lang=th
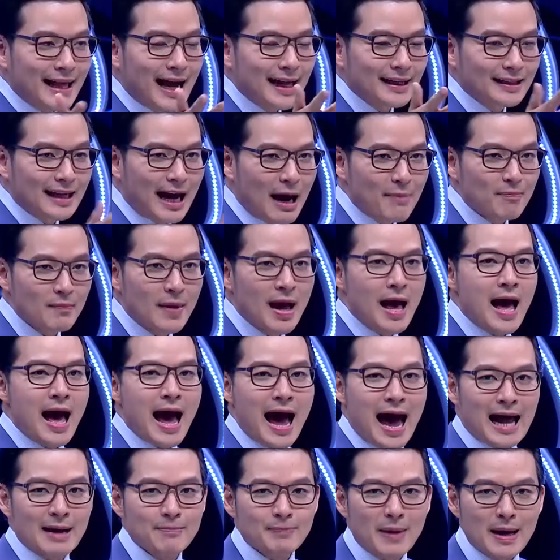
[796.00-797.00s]
ท่านครับ
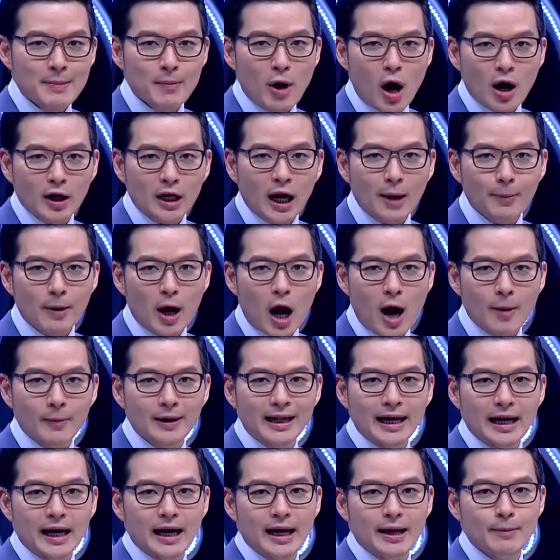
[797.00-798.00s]
หันไปมองรอบๆ
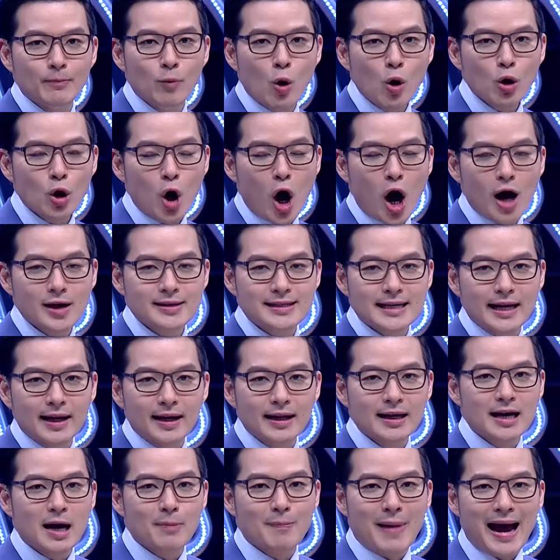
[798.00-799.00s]
เลย บุกโกจะ
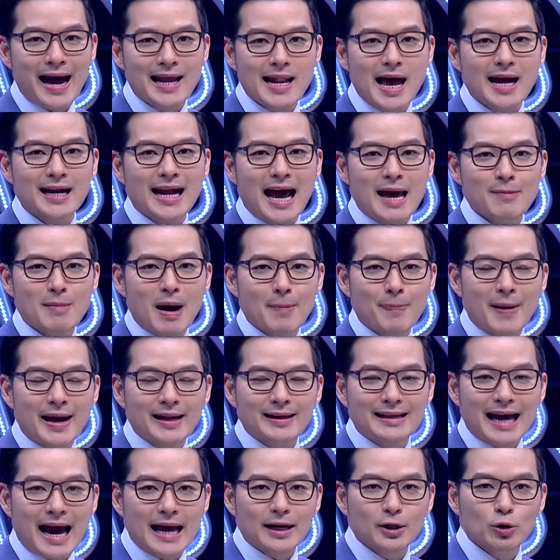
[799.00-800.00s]
เลือกหมายเลขใดมาเป็น
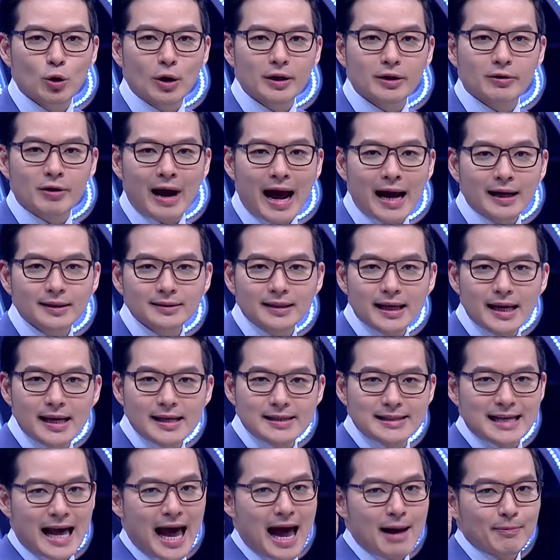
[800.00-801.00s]
การดวลครั้งที่
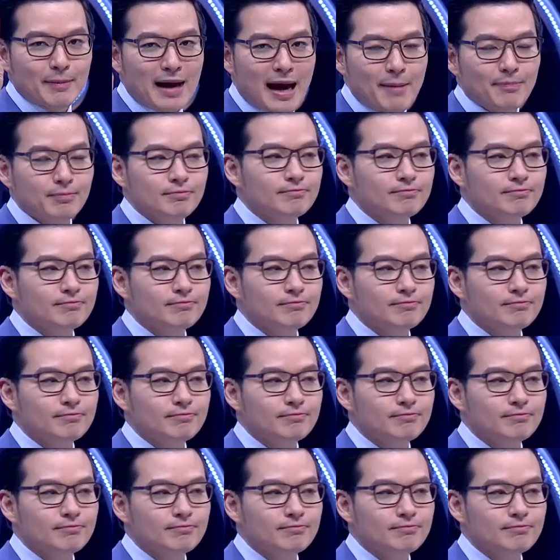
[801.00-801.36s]
3 ครับ